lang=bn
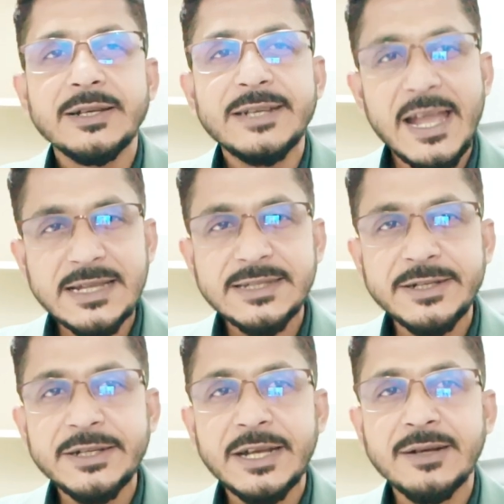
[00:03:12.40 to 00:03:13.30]
ট্যাক্স
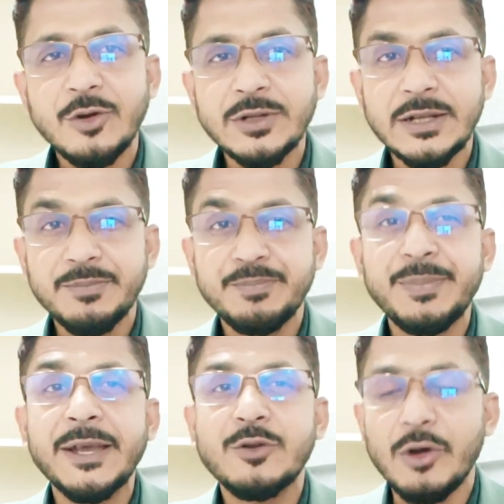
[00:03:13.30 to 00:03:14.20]
রিটার্ন অর্থাৎ
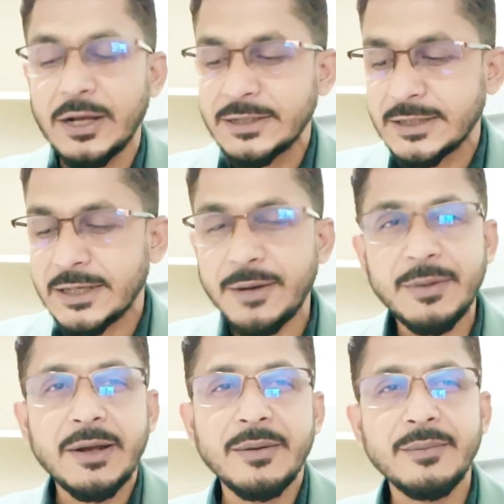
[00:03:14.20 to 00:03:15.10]
পে করা যেটাকে
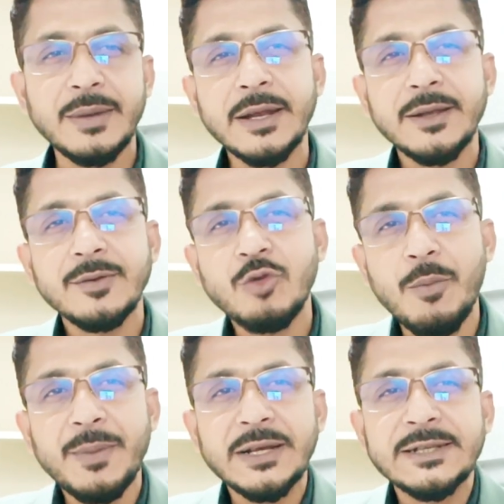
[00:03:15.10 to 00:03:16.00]
আমরা মানে
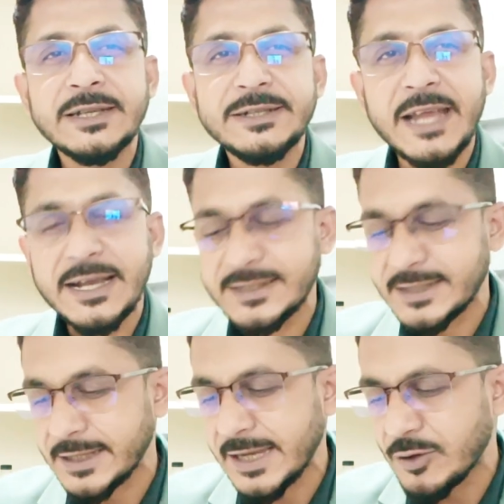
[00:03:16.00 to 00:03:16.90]
গভর্নমেন্টে যে
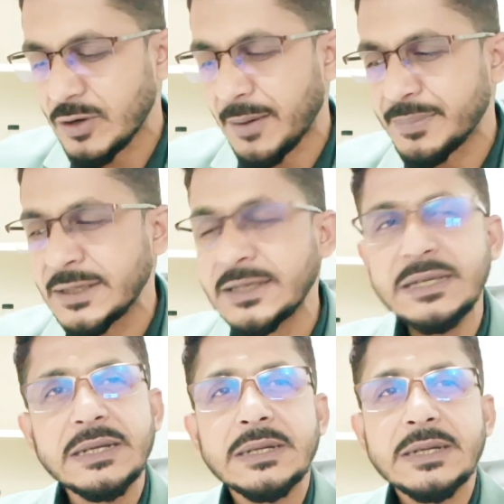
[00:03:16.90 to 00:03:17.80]
ট্যাক্সটা দিই এখন আপনি
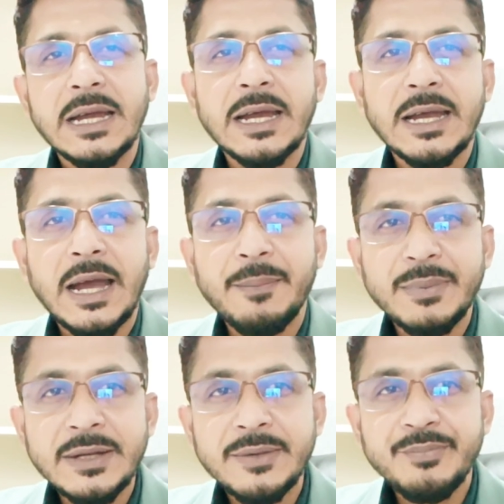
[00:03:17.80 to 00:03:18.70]

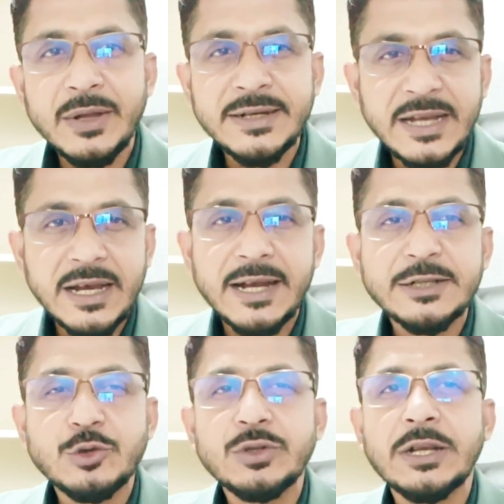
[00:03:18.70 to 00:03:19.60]
আপনি
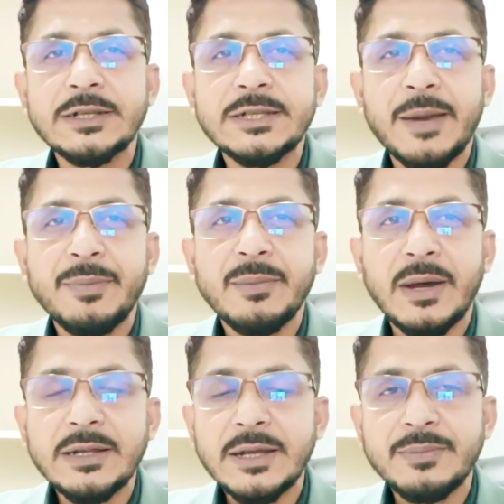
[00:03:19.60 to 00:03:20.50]
ডিক্লারেশন দিলেন যে আপনি
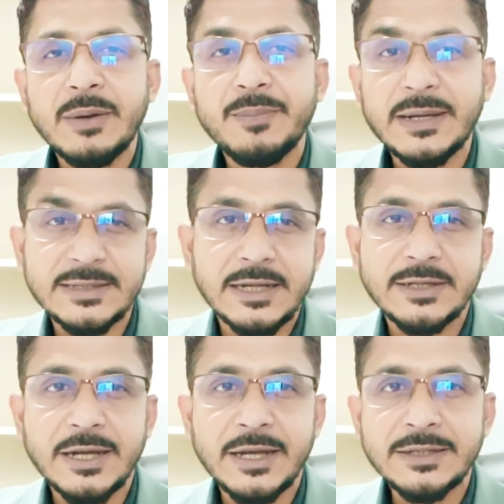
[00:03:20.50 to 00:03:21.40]
মান্থ আপনার পাঁচ
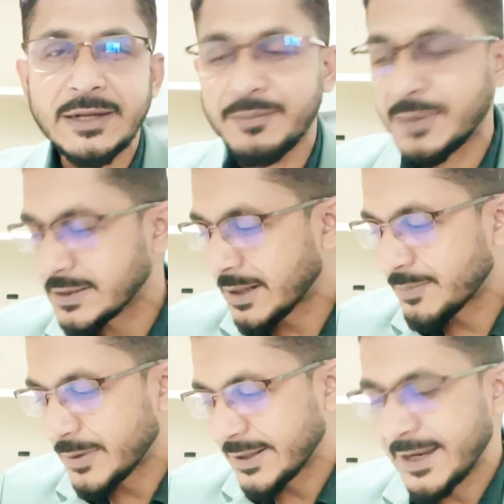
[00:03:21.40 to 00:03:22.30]
লাখ টাকা ইনকাম বাট
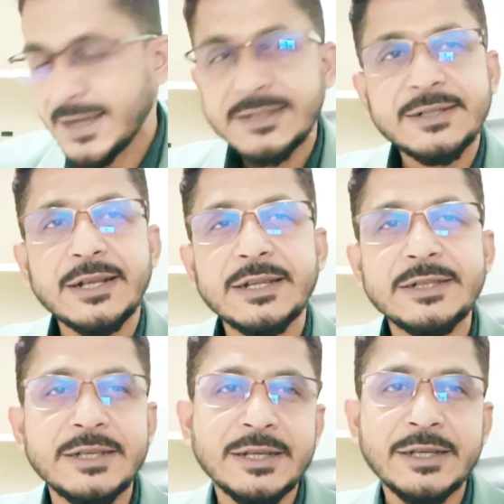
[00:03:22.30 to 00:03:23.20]
আপনার ট্যাক্সটা
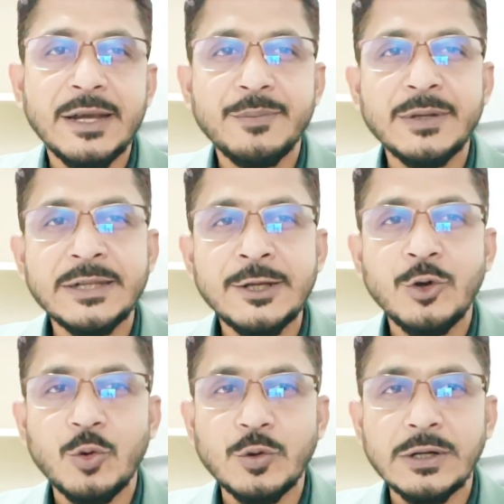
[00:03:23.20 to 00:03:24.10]
দিচ্ছেন গিয়ে আপনি তিন
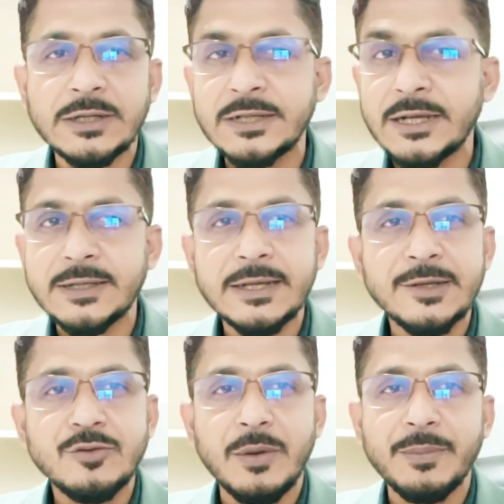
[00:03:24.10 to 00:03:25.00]
লক্ষ টাকা সেক্ষেত্রে
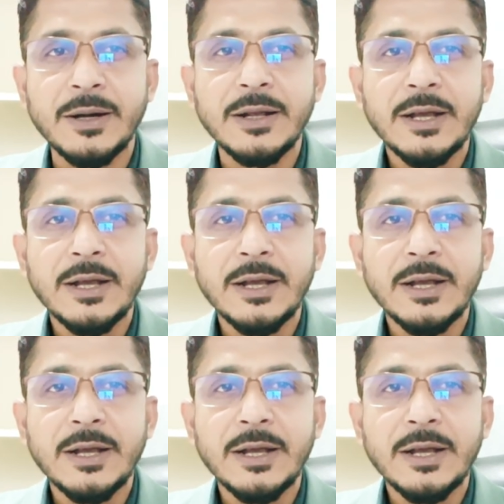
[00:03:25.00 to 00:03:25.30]
কিন্তু আপনার